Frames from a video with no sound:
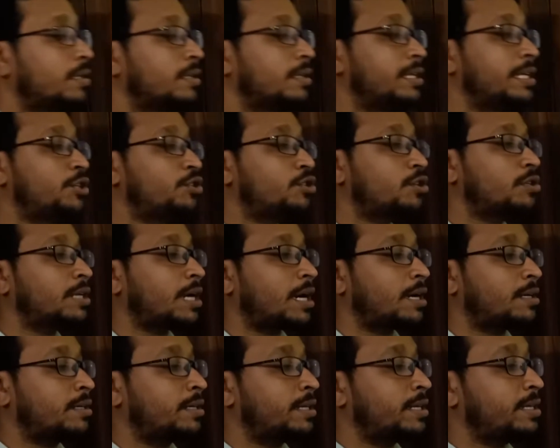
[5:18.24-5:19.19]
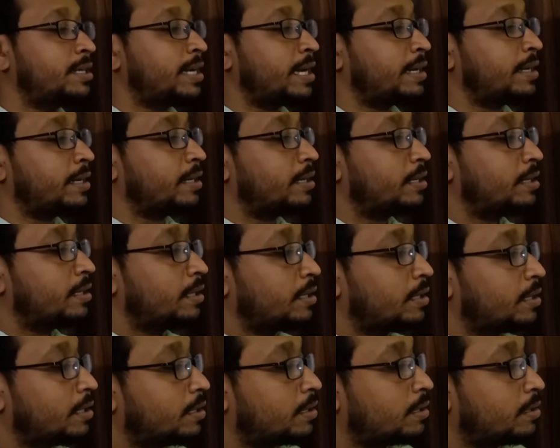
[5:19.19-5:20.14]
তিনশো ডিগ্রি অ্যাঙ্গেল
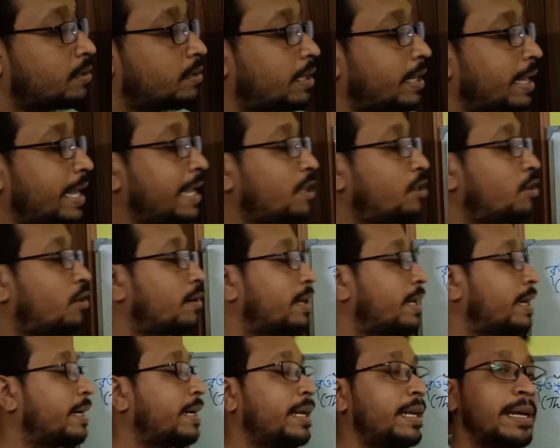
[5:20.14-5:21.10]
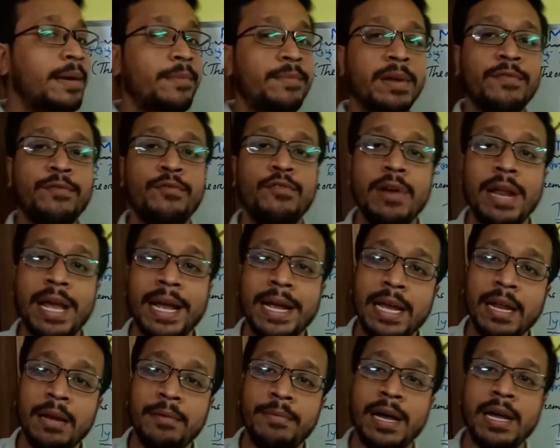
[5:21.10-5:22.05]
তাহলে এই ধরনের অ্যাঙ্গেলকে আমরা ফুল
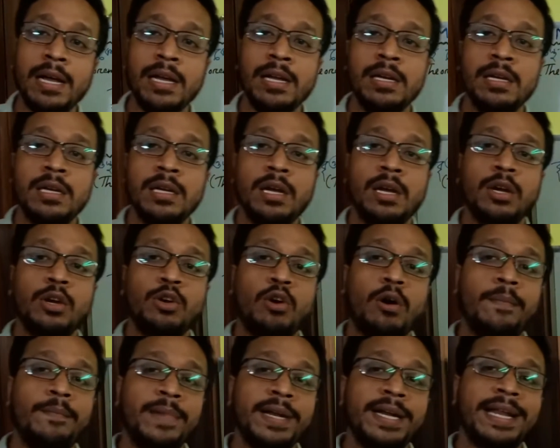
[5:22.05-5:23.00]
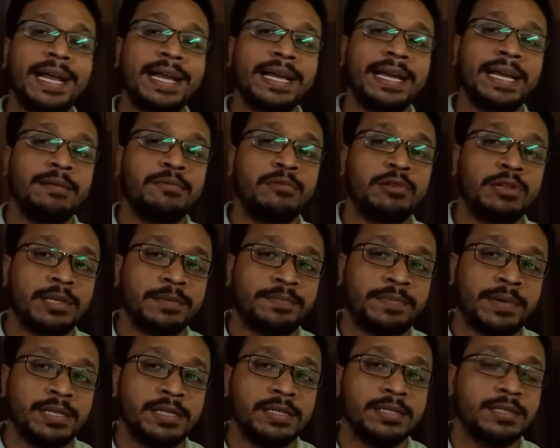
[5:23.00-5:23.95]
অ্যাঙ্গেল বা কমপ্লিট অ্যাঙ্গেল বলতে
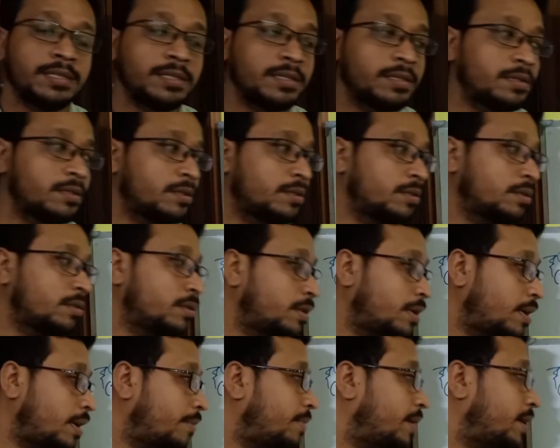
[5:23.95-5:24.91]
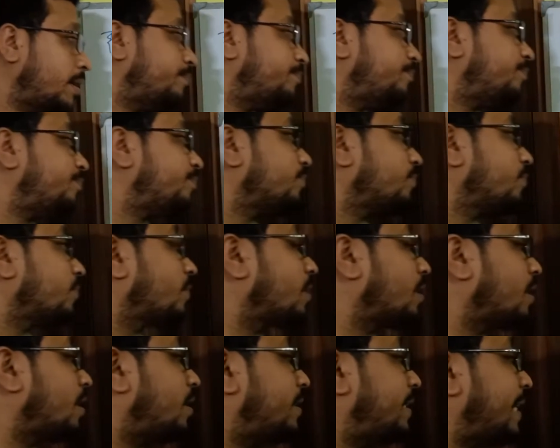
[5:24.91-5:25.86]
পারি তাহলে আমরা
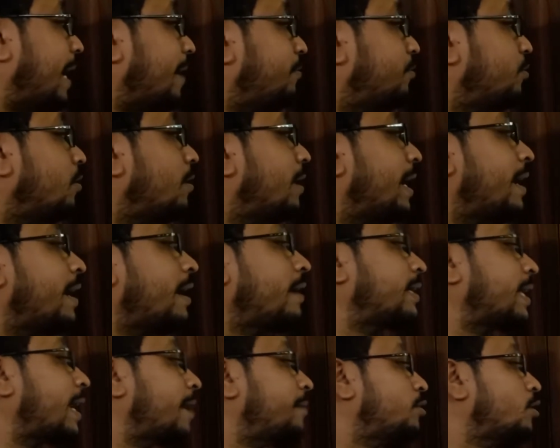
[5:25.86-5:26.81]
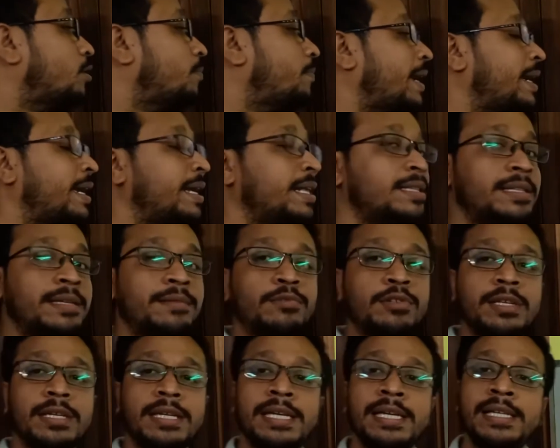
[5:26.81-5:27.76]
টাইপস অং টাইপস অফ অ্যাঙ্গেলসের
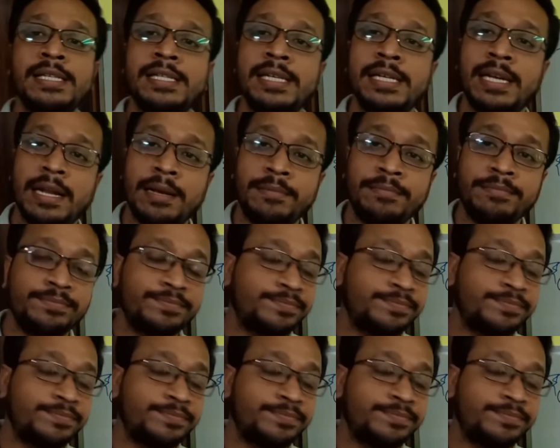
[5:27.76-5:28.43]
মধ্যে কী কী শিখলাম